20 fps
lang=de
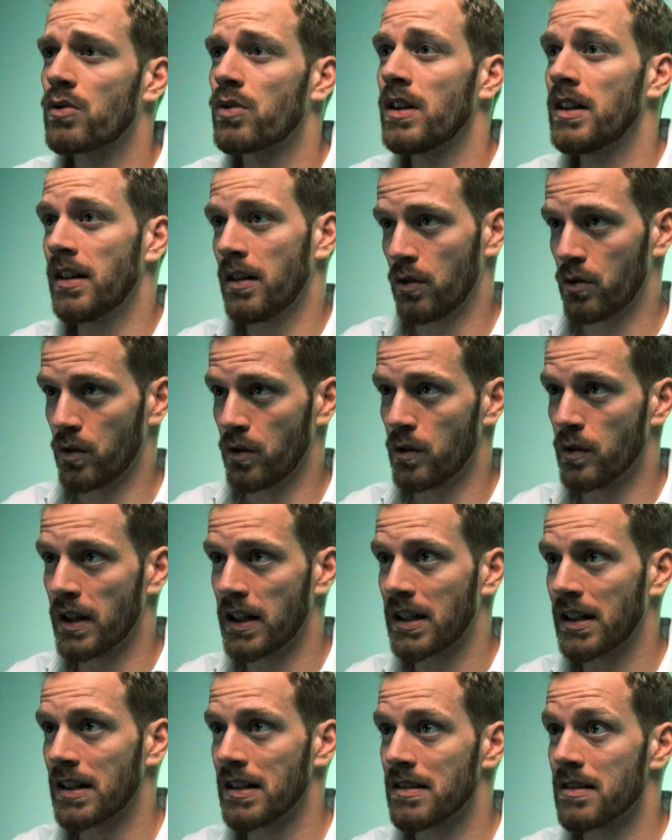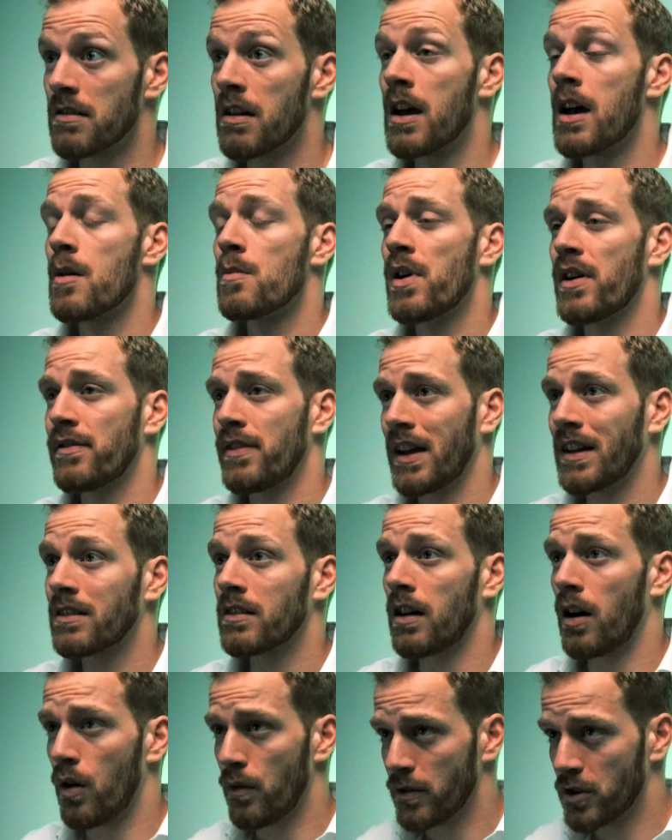aktuell in der Corona-Krise
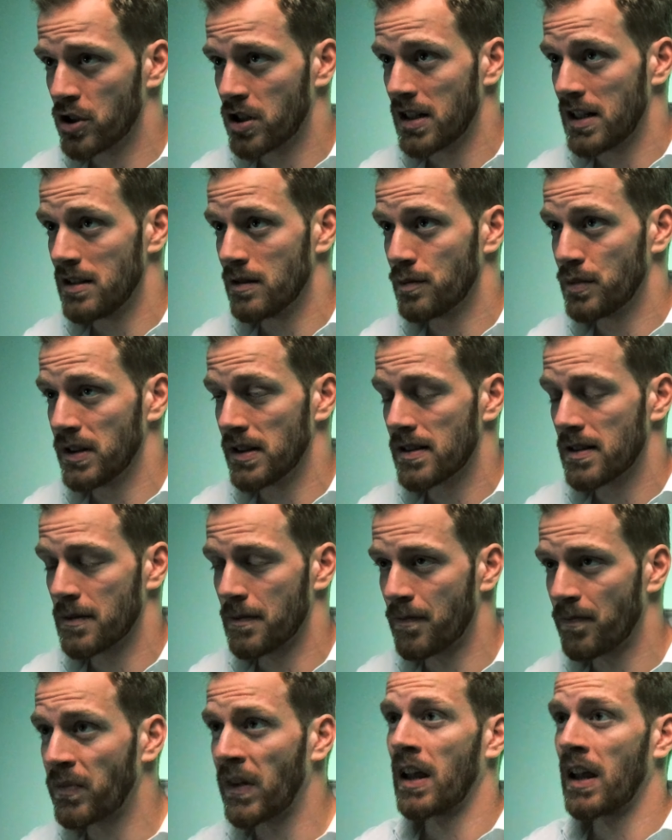perfekt aufgestellt bist.